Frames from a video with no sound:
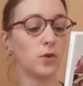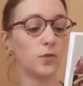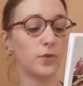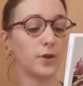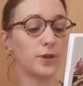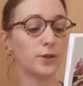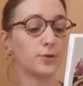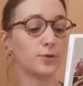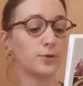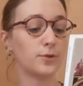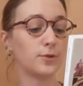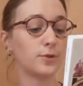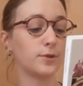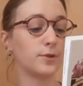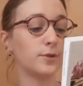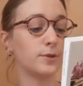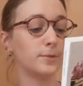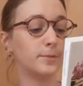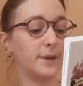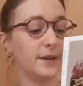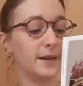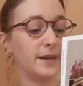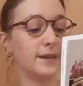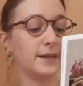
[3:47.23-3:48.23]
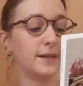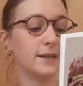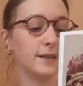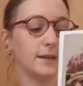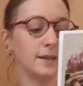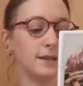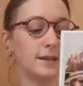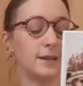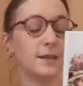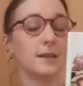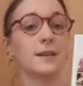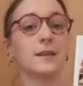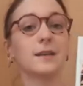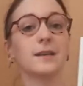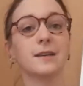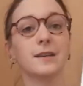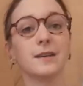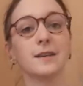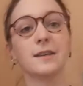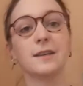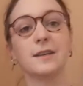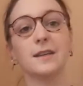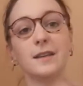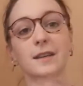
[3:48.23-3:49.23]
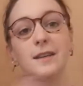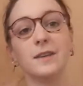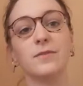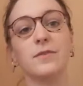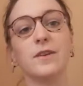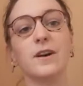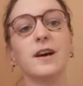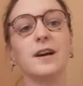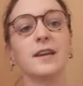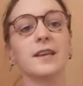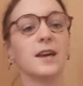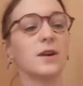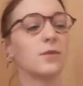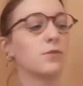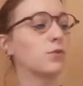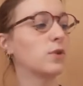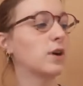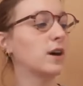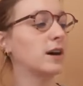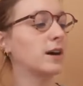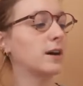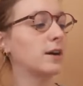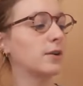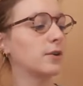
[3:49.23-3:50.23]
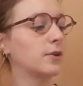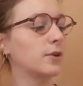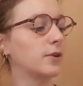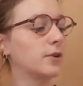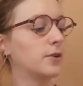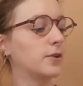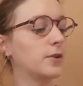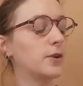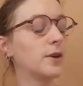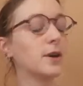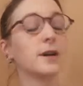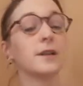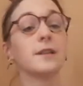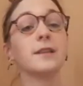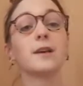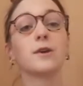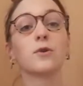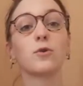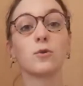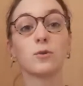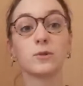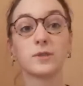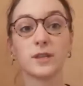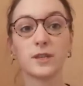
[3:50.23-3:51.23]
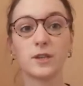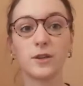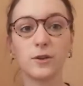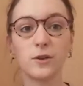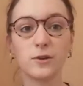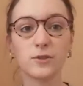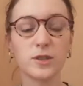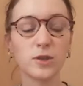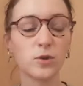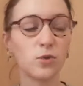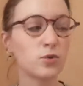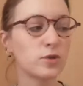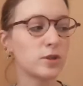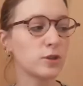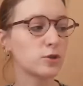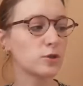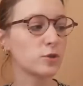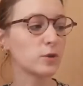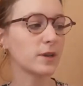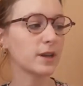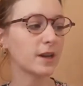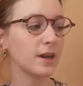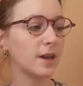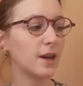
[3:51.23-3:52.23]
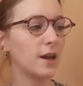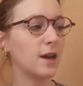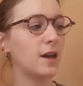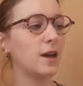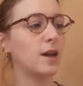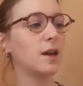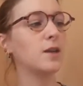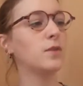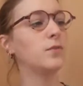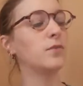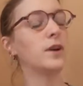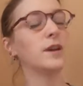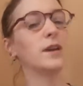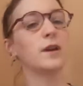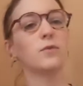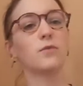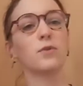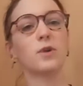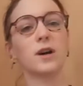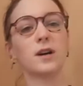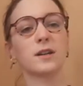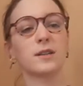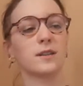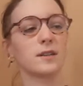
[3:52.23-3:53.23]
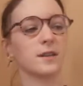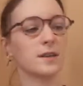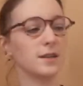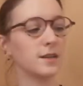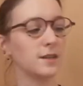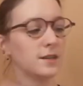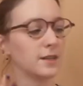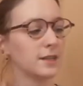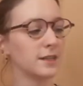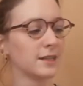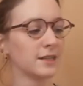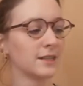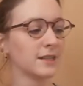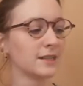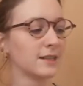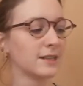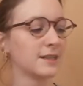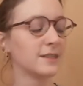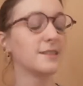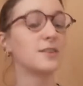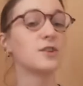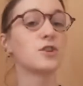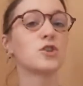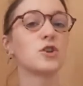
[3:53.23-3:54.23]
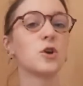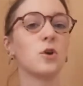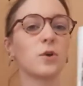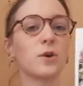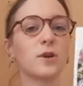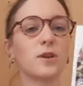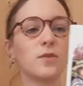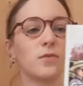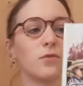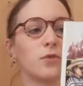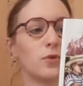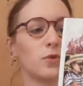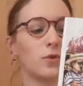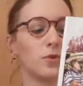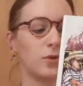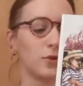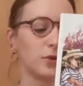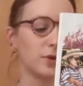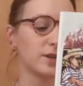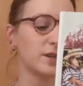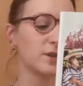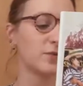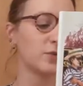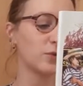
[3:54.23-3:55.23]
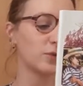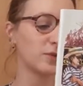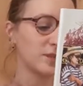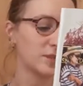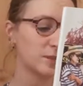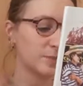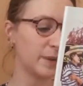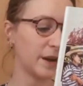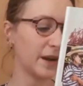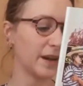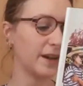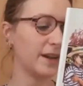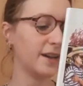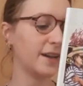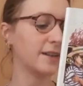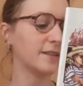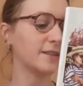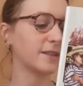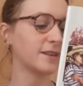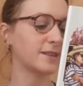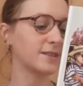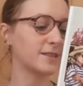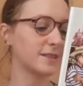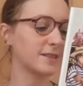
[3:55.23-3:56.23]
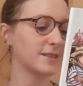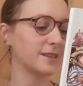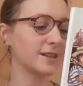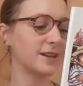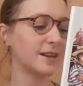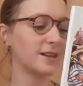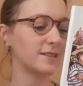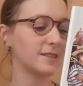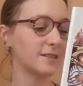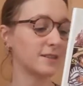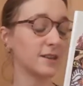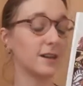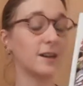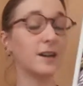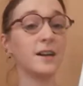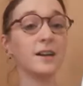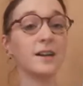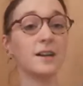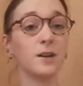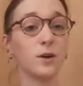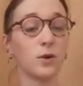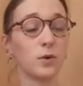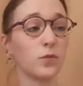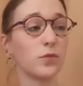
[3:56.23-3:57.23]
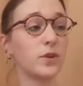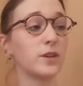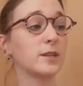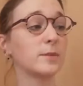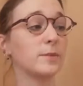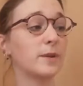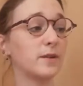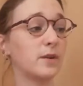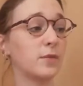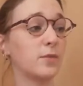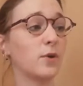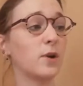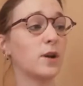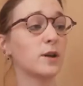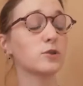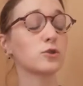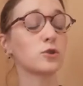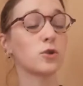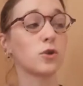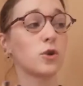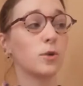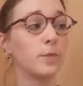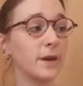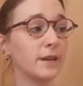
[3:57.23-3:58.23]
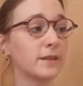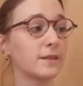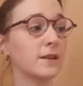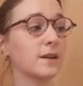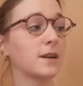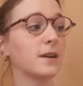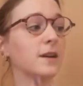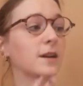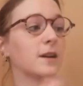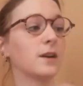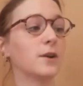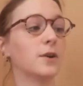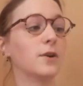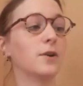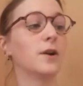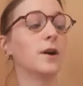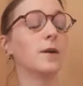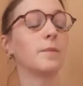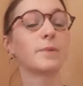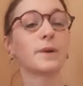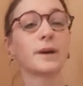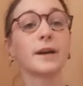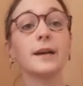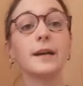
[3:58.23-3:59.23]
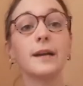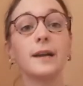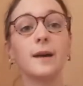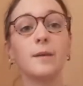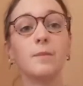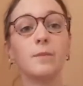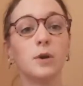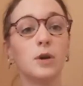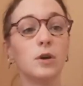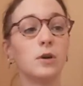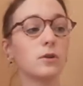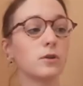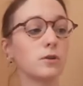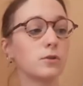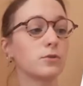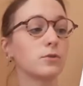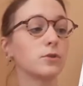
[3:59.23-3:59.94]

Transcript: en fait, ben, il va y avoir des conséquences à tous ces secrets. Il va y avoir des, gens qui vont, qui vont disparaître, etc., etc. Et en fait, ben, il va falloir se remettre euh, après la mort